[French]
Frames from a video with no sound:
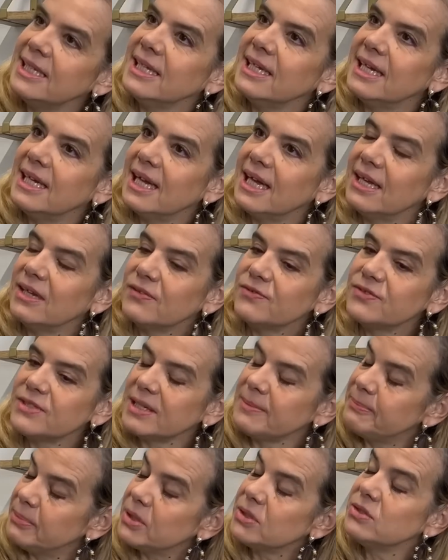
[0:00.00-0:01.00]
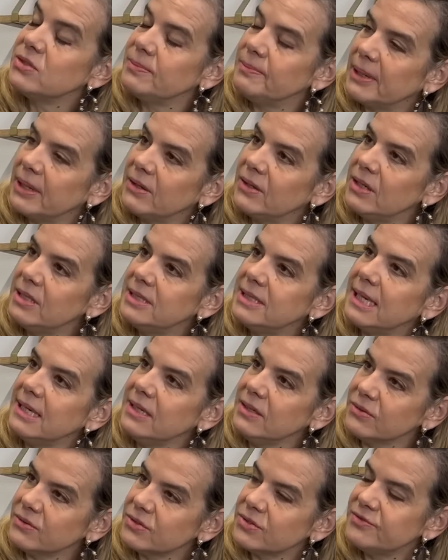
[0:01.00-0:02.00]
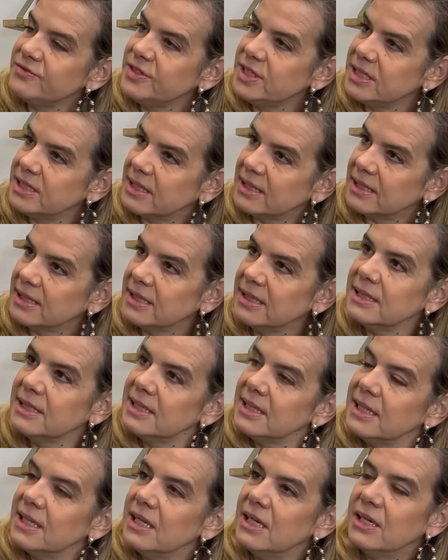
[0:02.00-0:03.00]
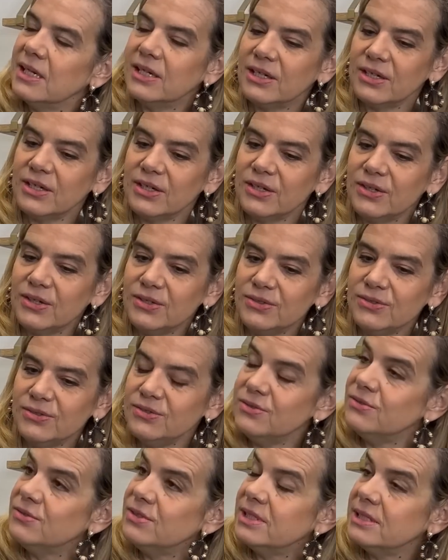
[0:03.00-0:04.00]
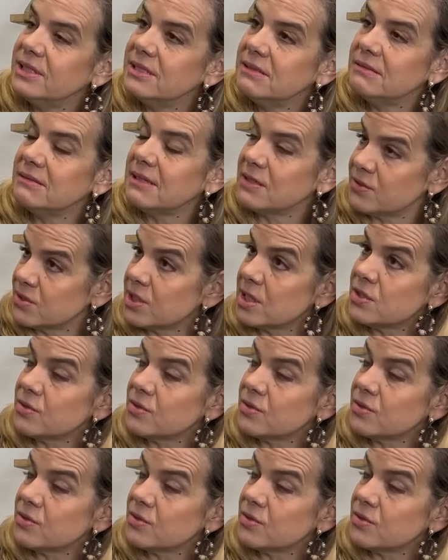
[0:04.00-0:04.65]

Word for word: Alors, vous êtes porte-parole d'Alliance Vita, euh, une association qui